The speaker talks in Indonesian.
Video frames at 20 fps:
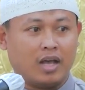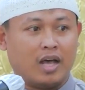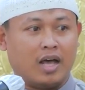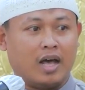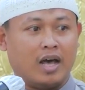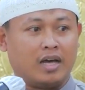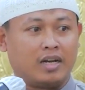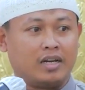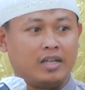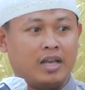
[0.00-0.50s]

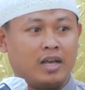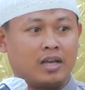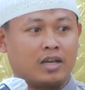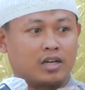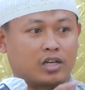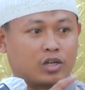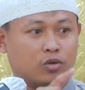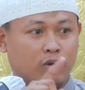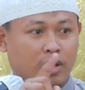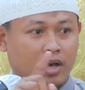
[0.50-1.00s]
Hari yang
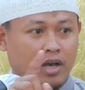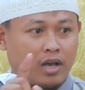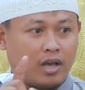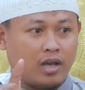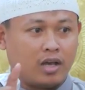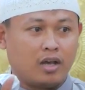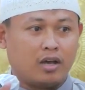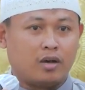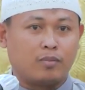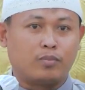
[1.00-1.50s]
kedua
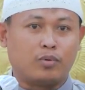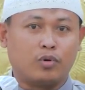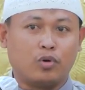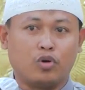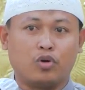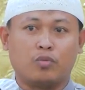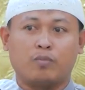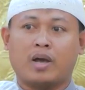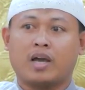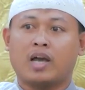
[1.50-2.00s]

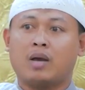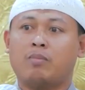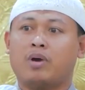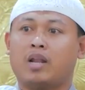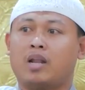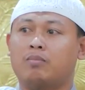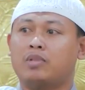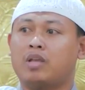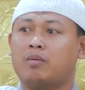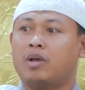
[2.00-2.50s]
puluh. Maka
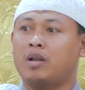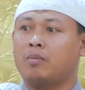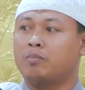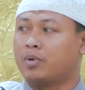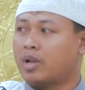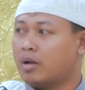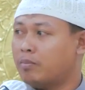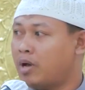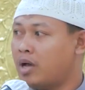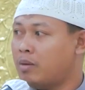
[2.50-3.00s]
malamnya malam
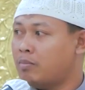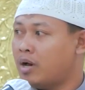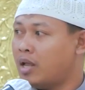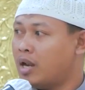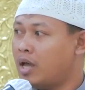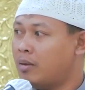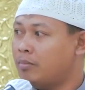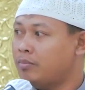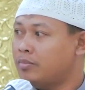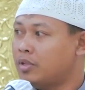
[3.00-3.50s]
berapa?
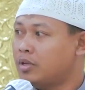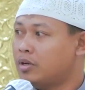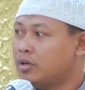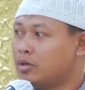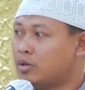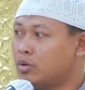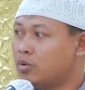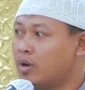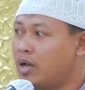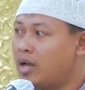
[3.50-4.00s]
Malam
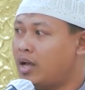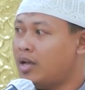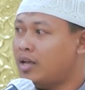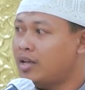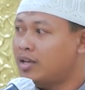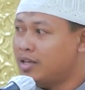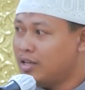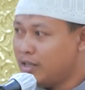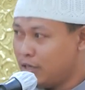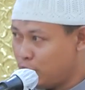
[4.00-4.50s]
dua
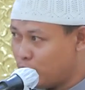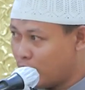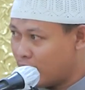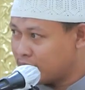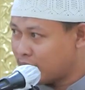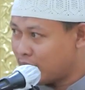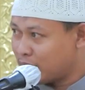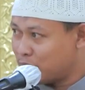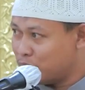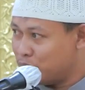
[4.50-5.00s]
dua
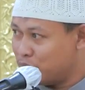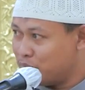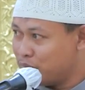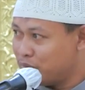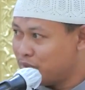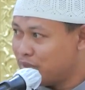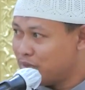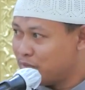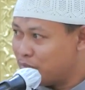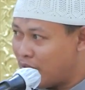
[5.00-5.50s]
satu.
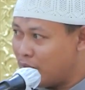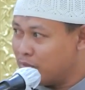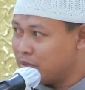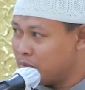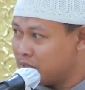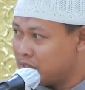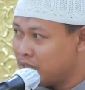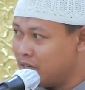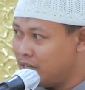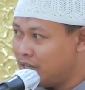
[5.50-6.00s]
Paham
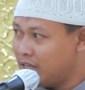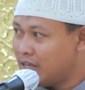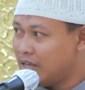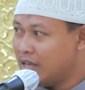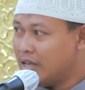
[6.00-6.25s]
sampai sini?